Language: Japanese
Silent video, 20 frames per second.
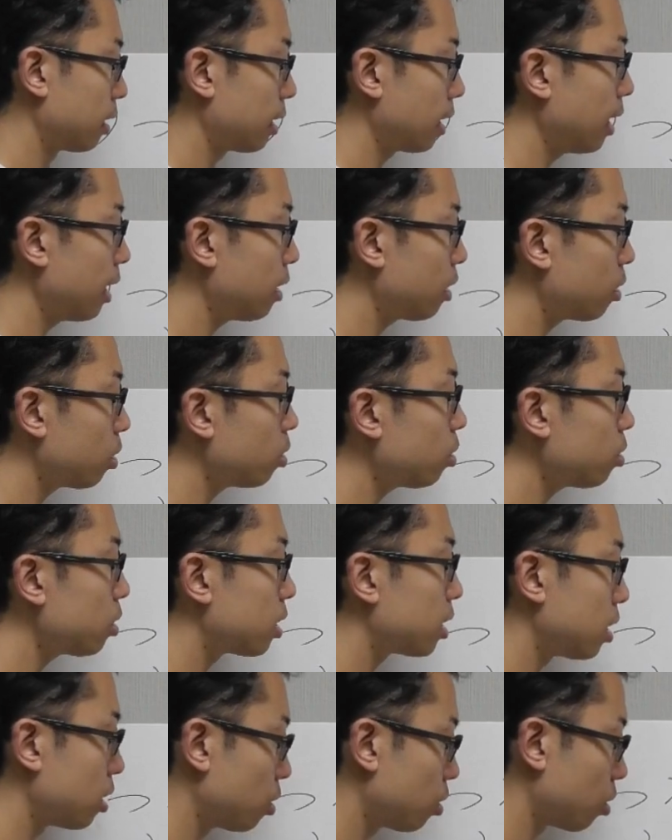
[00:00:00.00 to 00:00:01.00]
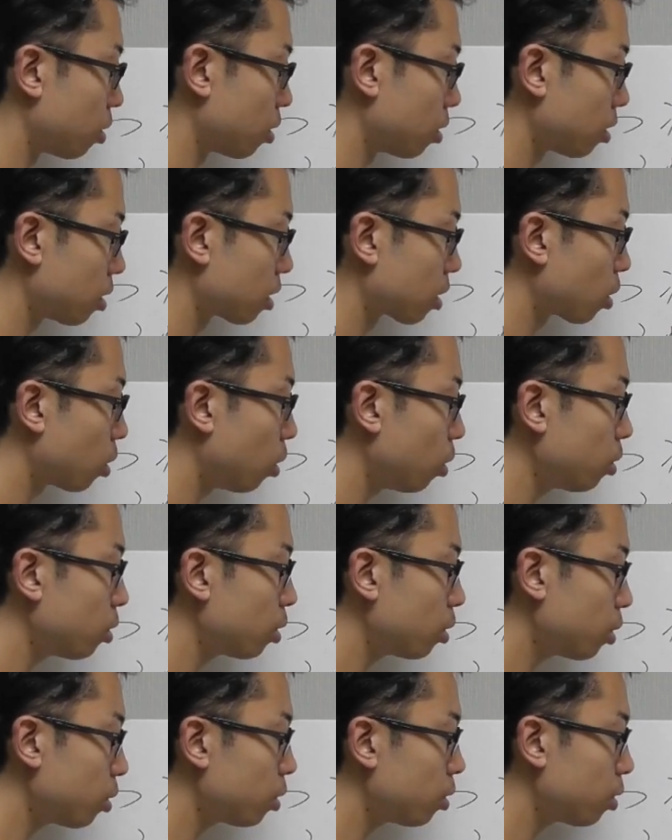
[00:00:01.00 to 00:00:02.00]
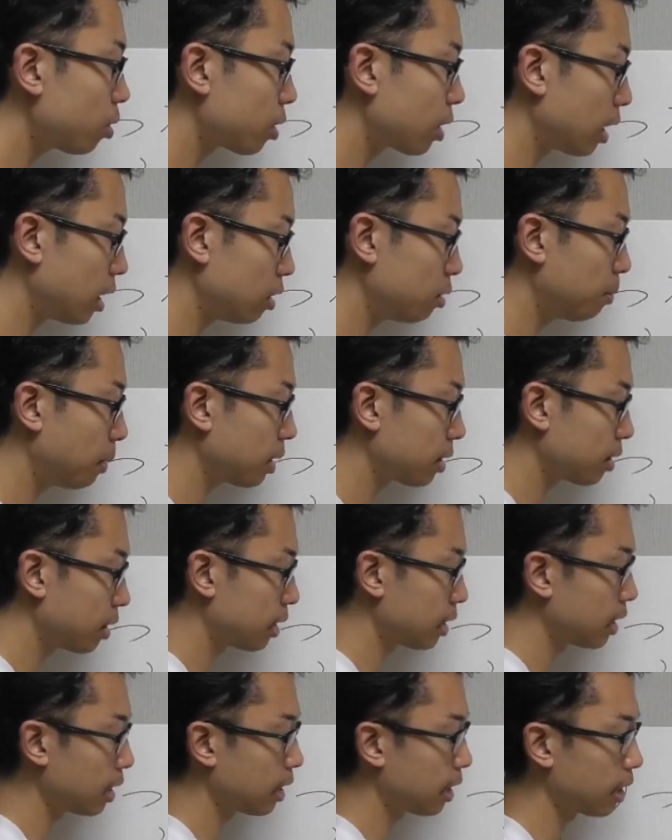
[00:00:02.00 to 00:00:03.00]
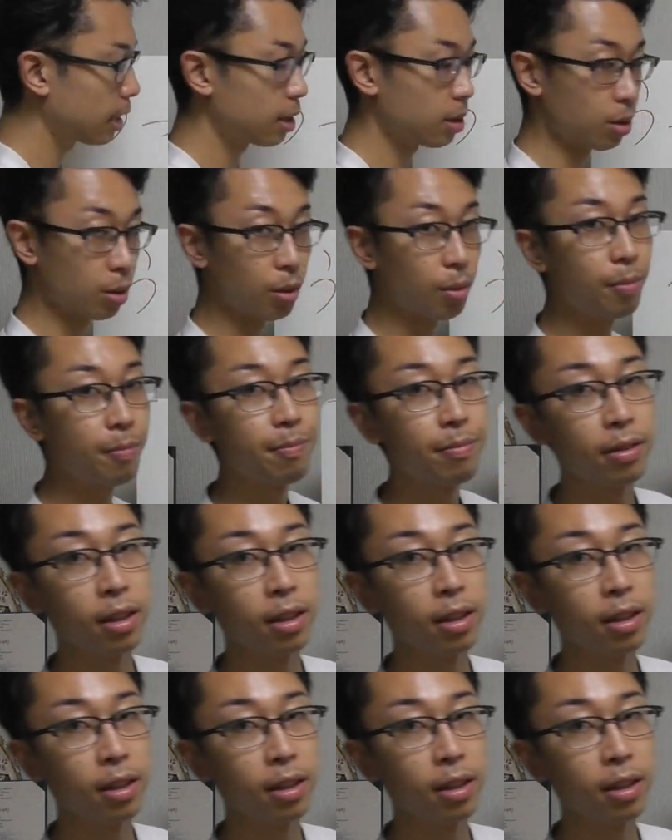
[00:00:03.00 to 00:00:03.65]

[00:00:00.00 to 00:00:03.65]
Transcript: 血糖値のコントロールがうまくいってない人